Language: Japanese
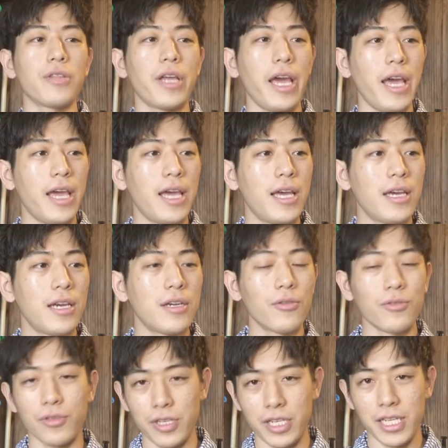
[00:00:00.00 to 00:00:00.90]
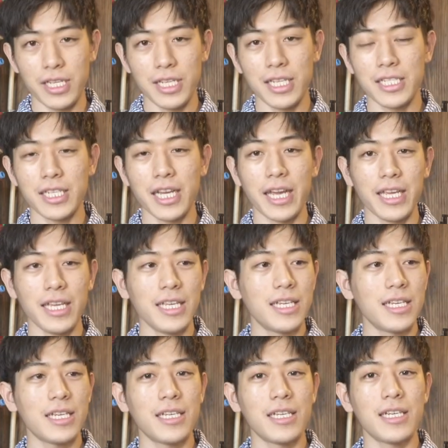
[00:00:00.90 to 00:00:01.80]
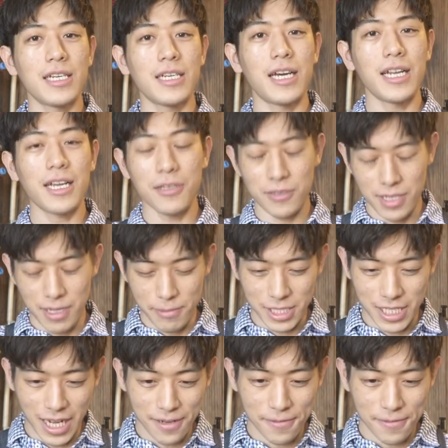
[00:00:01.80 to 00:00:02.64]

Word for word: で本当に展示会ありがとうございました。